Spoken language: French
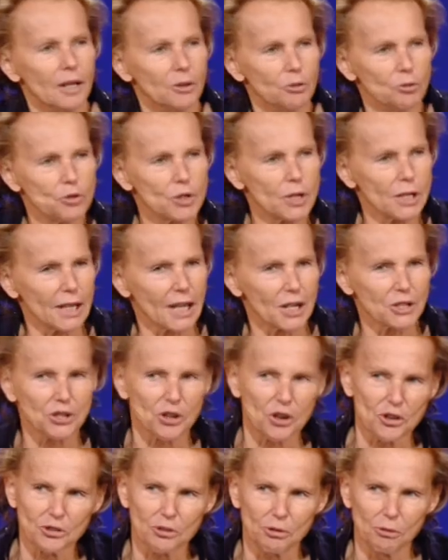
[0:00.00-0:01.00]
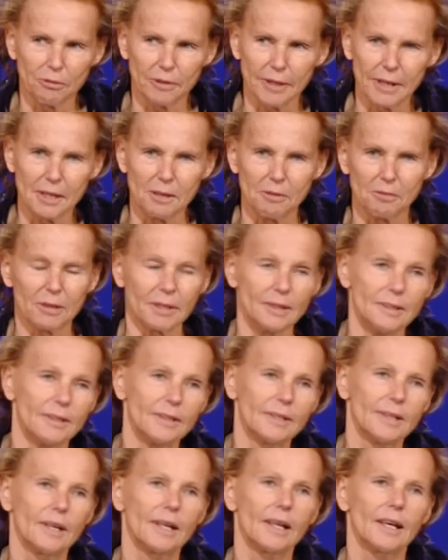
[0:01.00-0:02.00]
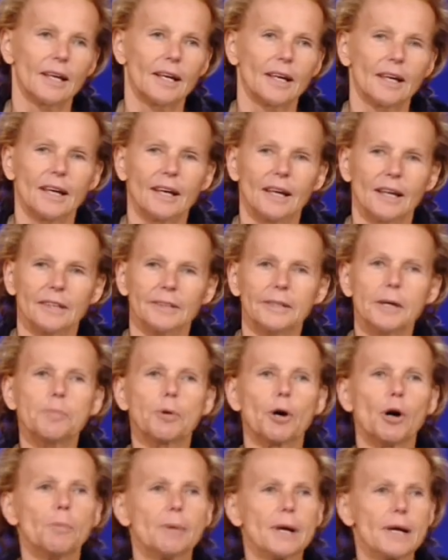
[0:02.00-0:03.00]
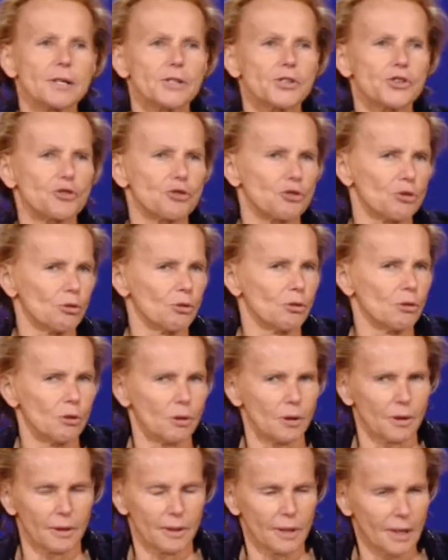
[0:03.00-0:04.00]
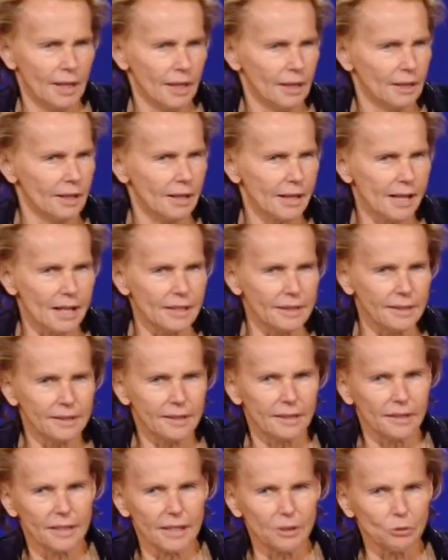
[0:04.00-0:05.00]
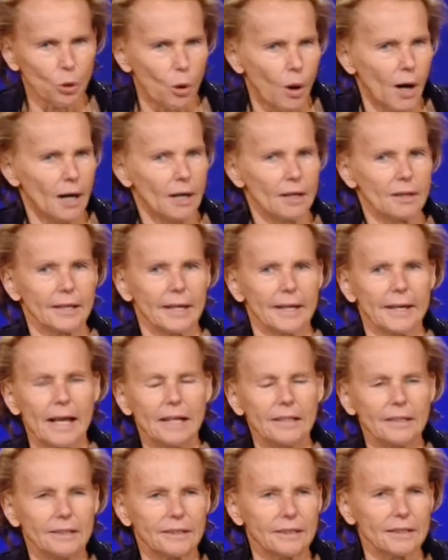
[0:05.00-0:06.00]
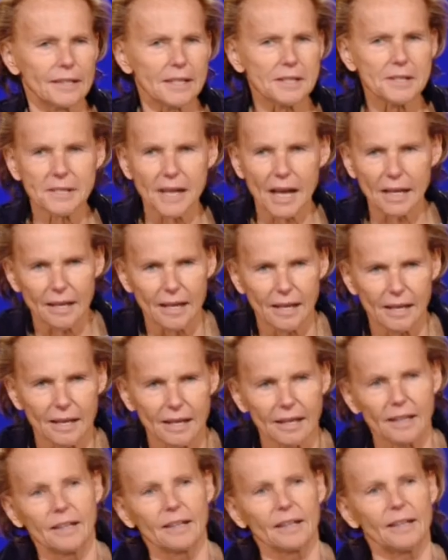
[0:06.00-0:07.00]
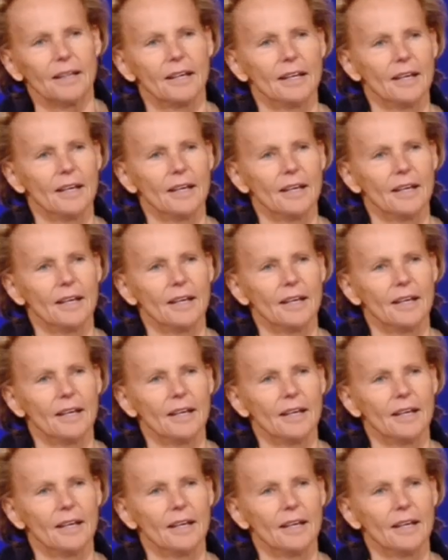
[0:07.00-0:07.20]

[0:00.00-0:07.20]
où j'ai la chance de vivre. Des promesses sur l'égalité des droits, l'égalité des salaires,